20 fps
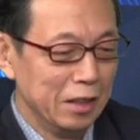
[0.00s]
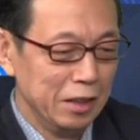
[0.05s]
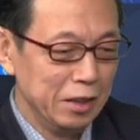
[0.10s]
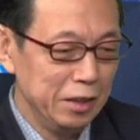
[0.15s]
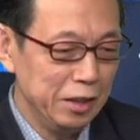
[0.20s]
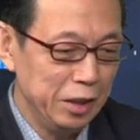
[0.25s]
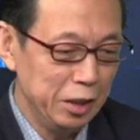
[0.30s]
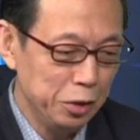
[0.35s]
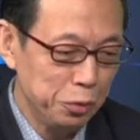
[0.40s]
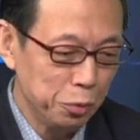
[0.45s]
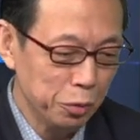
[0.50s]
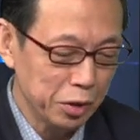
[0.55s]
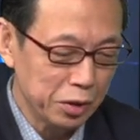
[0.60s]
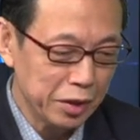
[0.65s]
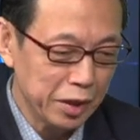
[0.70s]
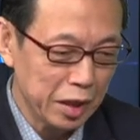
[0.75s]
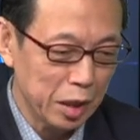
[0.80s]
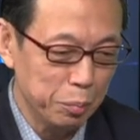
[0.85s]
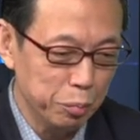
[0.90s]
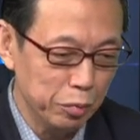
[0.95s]
你说
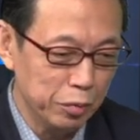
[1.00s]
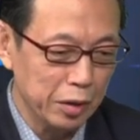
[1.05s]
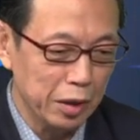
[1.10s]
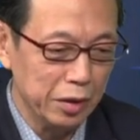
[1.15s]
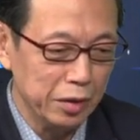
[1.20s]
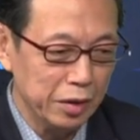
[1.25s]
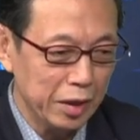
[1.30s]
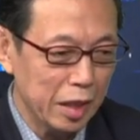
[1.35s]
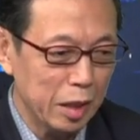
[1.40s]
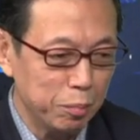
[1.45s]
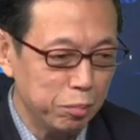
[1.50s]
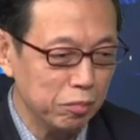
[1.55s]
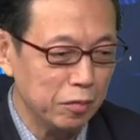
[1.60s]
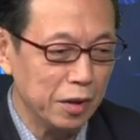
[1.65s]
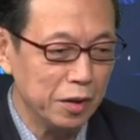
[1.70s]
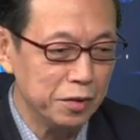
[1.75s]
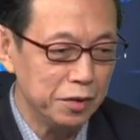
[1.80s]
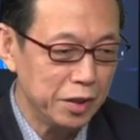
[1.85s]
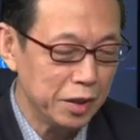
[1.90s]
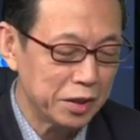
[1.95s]
这个不能，那个不
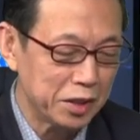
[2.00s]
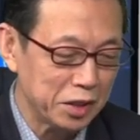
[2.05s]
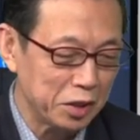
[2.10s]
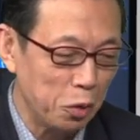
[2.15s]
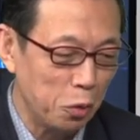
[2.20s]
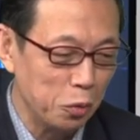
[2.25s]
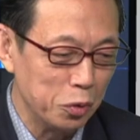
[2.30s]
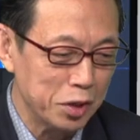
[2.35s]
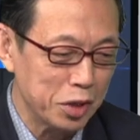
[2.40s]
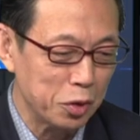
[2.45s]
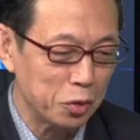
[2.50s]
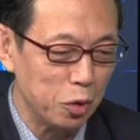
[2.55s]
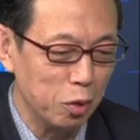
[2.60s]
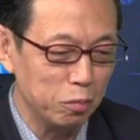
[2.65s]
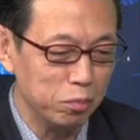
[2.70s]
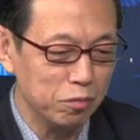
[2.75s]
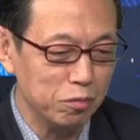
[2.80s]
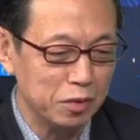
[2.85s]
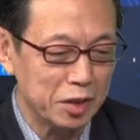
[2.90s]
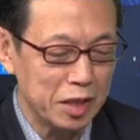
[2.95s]
能，这次红色
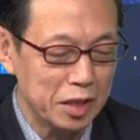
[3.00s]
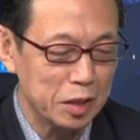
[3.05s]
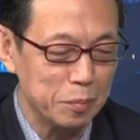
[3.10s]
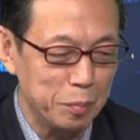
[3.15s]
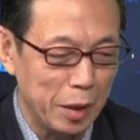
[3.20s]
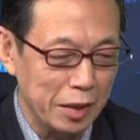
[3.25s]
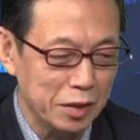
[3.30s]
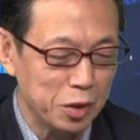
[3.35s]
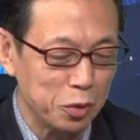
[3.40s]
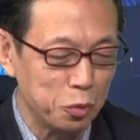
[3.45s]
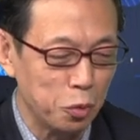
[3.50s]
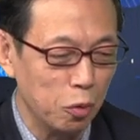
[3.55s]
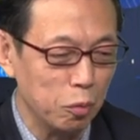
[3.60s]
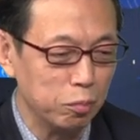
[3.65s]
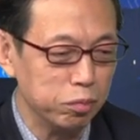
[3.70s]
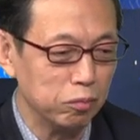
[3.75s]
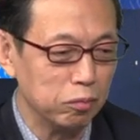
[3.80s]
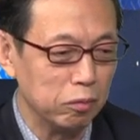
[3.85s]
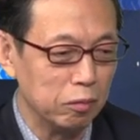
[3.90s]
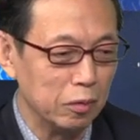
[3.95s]
恐怖，这次白色恐
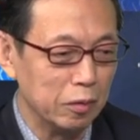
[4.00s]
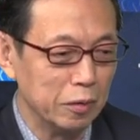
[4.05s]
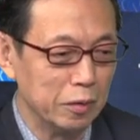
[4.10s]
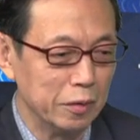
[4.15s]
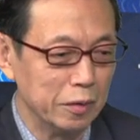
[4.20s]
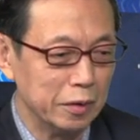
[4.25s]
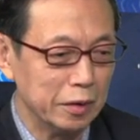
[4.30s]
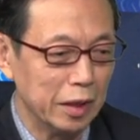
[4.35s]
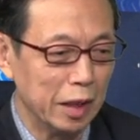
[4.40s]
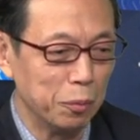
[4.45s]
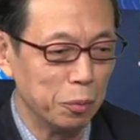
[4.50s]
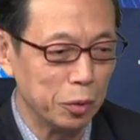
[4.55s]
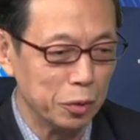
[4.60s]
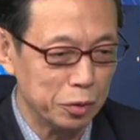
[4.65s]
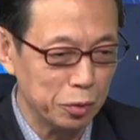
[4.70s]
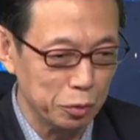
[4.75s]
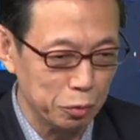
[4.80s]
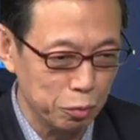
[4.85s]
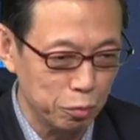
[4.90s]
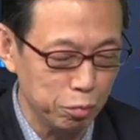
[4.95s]
怖，那我
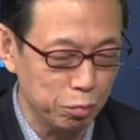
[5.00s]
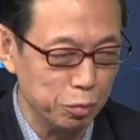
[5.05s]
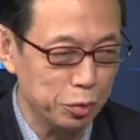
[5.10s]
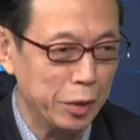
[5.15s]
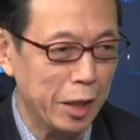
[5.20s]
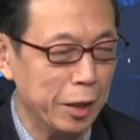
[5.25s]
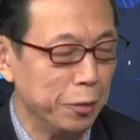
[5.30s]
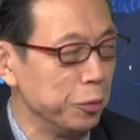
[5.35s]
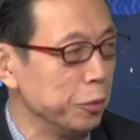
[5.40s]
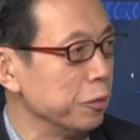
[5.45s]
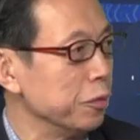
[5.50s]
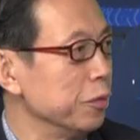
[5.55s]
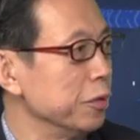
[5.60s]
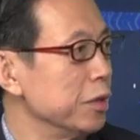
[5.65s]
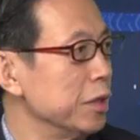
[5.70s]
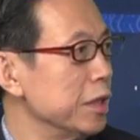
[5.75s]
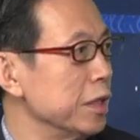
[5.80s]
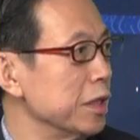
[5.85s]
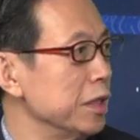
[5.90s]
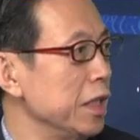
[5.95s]
就主旋律，
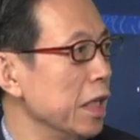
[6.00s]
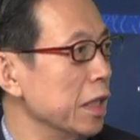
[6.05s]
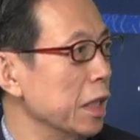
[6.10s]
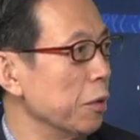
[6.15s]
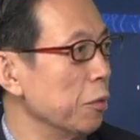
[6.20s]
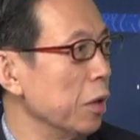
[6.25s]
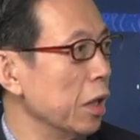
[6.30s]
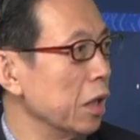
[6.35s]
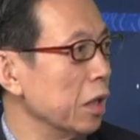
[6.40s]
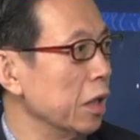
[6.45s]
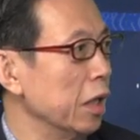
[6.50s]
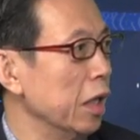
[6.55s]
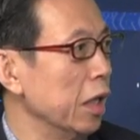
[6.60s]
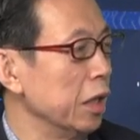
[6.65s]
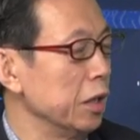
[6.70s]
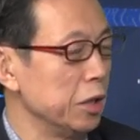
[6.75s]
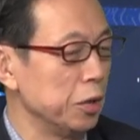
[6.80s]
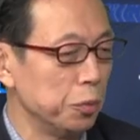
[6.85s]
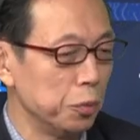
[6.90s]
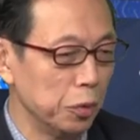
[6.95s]
是个现代化
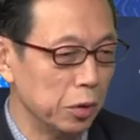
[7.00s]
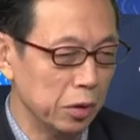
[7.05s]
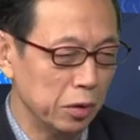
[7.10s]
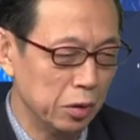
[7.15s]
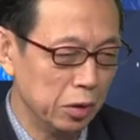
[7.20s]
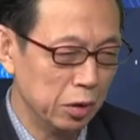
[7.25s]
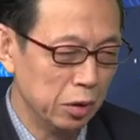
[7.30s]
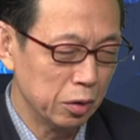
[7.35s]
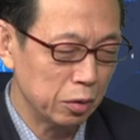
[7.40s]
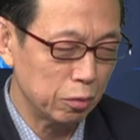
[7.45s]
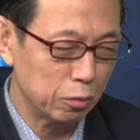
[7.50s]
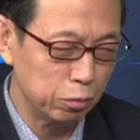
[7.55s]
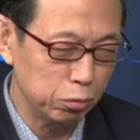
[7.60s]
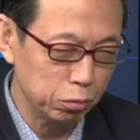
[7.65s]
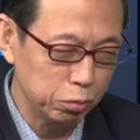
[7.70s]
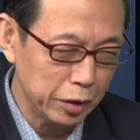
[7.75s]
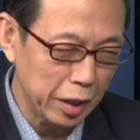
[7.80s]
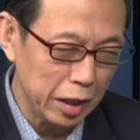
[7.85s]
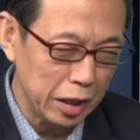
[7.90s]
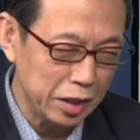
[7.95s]
啊！你说
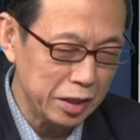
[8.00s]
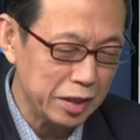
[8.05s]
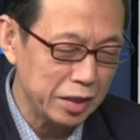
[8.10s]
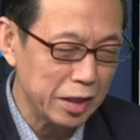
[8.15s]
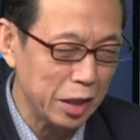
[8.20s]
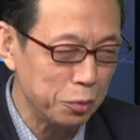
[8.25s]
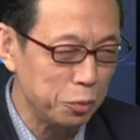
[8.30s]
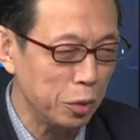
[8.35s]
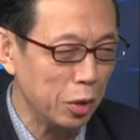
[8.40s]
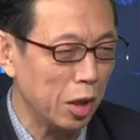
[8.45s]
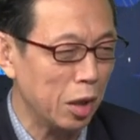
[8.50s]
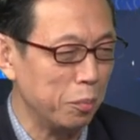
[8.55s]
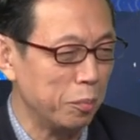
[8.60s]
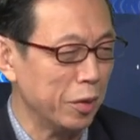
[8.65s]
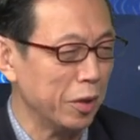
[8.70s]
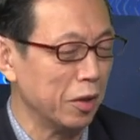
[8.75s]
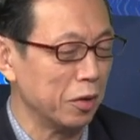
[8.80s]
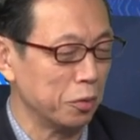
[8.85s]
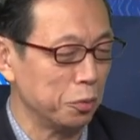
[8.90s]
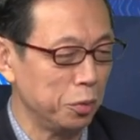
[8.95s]
古代的题材最好
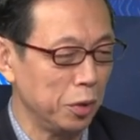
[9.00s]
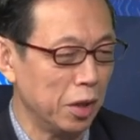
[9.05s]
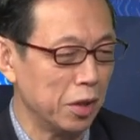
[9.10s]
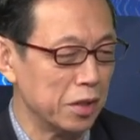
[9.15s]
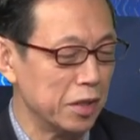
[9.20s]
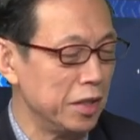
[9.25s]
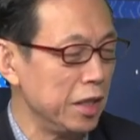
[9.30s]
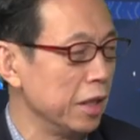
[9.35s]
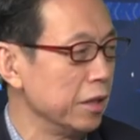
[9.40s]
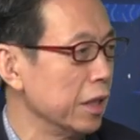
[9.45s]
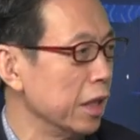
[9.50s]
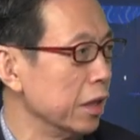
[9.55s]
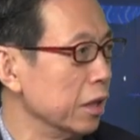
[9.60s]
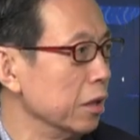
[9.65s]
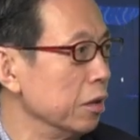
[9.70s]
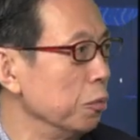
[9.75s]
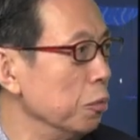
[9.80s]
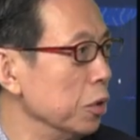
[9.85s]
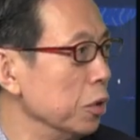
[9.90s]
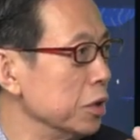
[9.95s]
不要，最好是现代
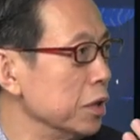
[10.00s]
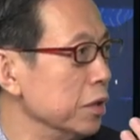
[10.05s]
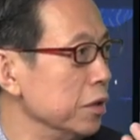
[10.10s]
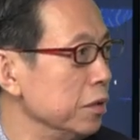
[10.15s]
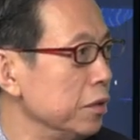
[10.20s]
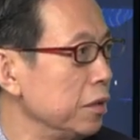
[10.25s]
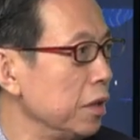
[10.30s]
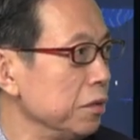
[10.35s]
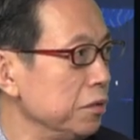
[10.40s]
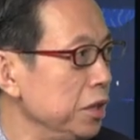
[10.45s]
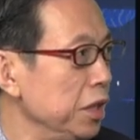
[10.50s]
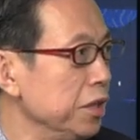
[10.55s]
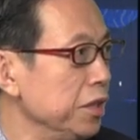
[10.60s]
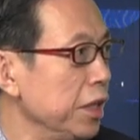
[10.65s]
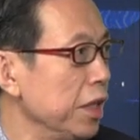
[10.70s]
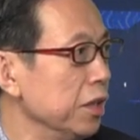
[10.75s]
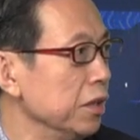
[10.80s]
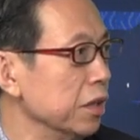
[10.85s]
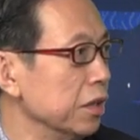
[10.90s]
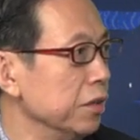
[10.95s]
的。我是得今
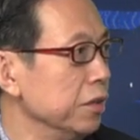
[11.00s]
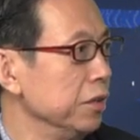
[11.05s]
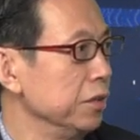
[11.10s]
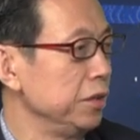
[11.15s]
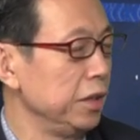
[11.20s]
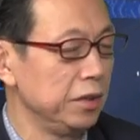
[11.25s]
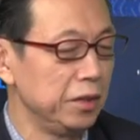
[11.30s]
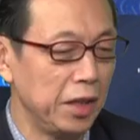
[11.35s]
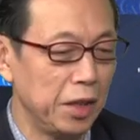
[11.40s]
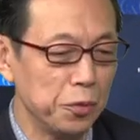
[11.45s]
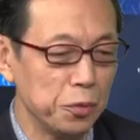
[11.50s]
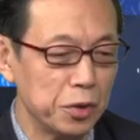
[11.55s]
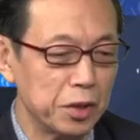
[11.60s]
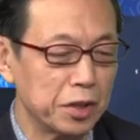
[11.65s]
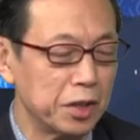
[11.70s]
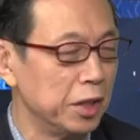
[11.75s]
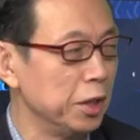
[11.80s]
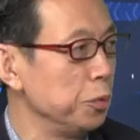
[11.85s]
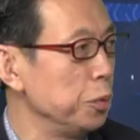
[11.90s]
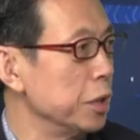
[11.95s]
天的，今天又是
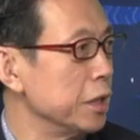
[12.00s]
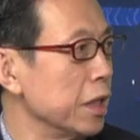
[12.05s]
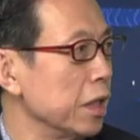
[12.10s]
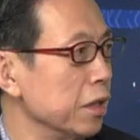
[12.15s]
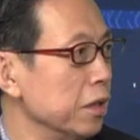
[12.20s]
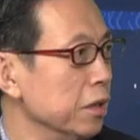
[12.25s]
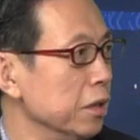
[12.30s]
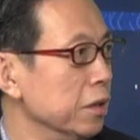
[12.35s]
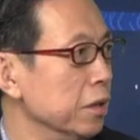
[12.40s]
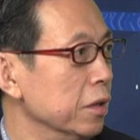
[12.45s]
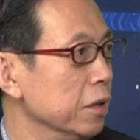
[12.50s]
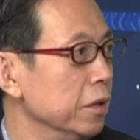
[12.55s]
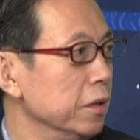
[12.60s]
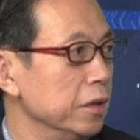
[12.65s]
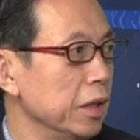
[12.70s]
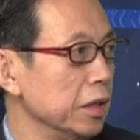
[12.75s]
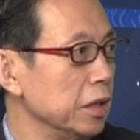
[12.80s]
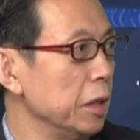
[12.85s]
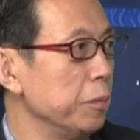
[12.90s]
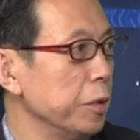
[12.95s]
科学家，
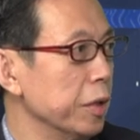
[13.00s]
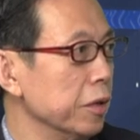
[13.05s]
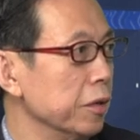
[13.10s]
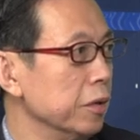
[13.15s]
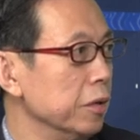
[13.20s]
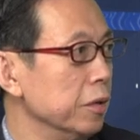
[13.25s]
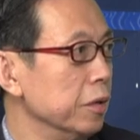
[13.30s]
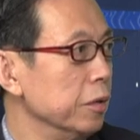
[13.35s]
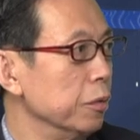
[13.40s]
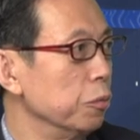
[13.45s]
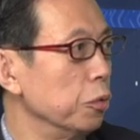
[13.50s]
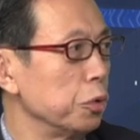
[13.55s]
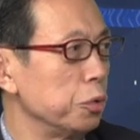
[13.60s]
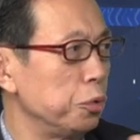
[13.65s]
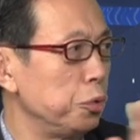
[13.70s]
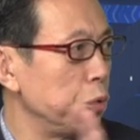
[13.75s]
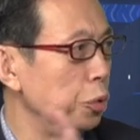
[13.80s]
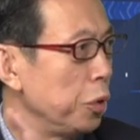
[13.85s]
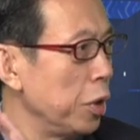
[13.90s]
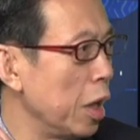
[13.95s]
在这边我
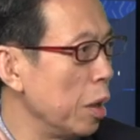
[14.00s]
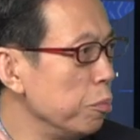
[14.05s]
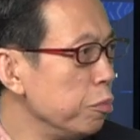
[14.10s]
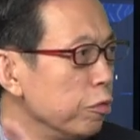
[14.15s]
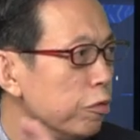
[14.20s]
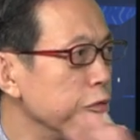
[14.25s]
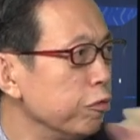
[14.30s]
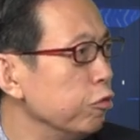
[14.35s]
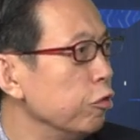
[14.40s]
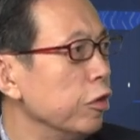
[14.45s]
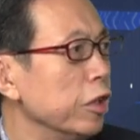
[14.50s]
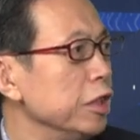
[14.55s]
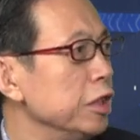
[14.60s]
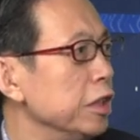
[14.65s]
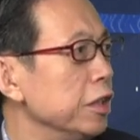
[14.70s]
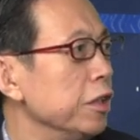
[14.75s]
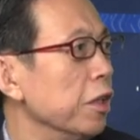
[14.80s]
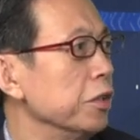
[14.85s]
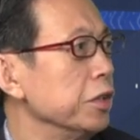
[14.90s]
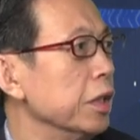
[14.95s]
全部符合你
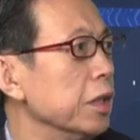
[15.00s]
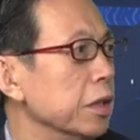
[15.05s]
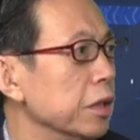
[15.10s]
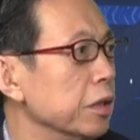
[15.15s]
的条件，